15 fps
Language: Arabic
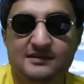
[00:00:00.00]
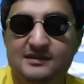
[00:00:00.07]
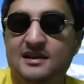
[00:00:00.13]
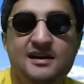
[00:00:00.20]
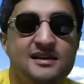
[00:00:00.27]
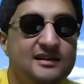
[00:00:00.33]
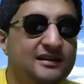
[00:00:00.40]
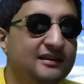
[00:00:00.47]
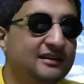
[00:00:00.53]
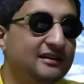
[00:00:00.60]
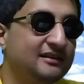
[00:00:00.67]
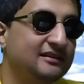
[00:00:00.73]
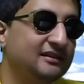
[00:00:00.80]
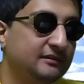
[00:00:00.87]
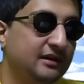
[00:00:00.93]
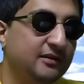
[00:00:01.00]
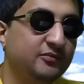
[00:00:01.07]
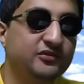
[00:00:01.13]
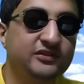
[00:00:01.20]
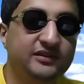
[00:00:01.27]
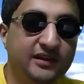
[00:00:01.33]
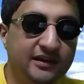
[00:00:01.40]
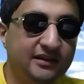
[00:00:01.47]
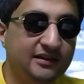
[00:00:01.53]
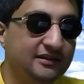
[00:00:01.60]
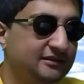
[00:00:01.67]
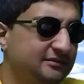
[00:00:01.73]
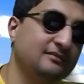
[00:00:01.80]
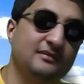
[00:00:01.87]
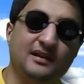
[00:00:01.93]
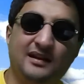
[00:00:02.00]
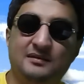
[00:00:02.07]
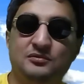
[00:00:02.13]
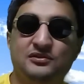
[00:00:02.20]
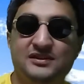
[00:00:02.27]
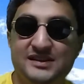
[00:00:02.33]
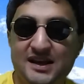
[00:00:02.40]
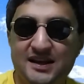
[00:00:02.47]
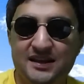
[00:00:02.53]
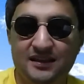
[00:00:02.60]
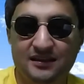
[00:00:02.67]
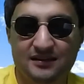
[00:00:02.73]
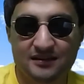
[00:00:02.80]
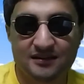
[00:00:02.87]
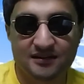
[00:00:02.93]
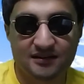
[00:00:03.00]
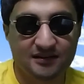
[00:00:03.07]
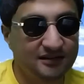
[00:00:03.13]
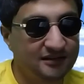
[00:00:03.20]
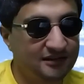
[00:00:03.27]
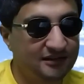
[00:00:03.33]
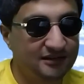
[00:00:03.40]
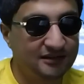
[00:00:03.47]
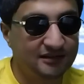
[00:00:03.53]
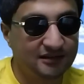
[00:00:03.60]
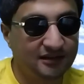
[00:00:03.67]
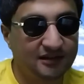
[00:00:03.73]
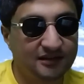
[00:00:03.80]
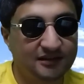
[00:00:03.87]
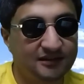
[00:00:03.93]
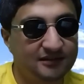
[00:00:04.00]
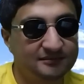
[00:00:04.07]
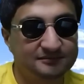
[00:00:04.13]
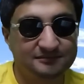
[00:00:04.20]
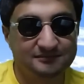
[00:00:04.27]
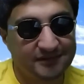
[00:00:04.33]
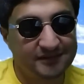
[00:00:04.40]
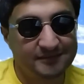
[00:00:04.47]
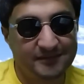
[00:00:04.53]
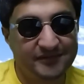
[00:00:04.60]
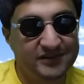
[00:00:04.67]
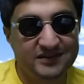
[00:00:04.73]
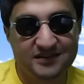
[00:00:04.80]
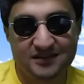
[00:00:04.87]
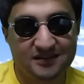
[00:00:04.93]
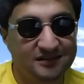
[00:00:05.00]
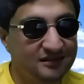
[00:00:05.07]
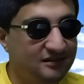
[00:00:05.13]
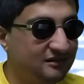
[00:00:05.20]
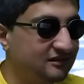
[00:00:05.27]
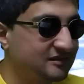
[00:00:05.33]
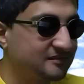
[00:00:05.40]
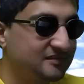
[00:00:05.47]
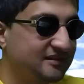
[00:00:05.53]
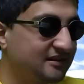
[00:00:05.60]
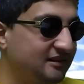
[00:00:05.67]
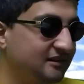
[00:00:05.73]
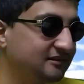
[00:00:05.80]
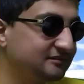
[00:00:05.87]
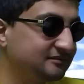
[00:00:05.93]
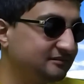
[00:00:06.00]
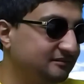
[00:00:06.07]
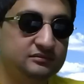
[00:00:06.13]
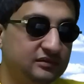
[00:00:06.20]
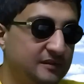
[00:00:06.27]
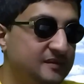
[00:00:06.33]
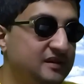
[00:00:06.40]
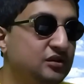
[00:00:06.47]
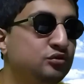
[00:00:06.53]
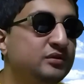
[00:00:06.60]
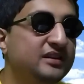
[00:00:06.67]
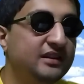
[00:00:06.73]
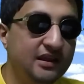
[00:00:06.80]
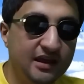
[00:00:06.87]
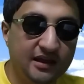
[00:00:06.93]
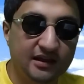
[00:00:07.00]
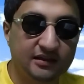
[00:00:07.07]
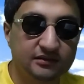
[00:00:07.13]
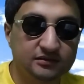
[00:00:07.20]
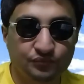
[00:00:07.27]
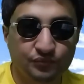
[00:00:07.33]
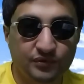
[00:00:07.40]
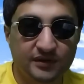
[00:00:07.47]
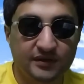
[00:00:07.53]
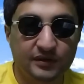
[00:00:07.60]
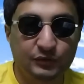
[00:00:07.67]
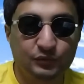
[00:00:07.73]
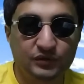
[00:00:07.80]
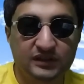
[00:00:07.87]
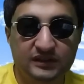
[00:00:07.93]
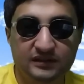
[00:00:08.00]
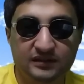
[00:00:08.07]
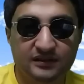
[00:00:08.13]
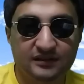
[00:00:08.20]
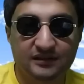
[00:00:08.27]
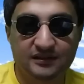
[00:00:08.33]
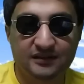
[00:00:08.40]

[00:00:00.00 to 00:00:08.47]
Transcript: لا لا لا لا انا مستاء انا منزعج انا انا انا ما فيش اتيكيت خالص بصراحه تمسكه بايديها و... وت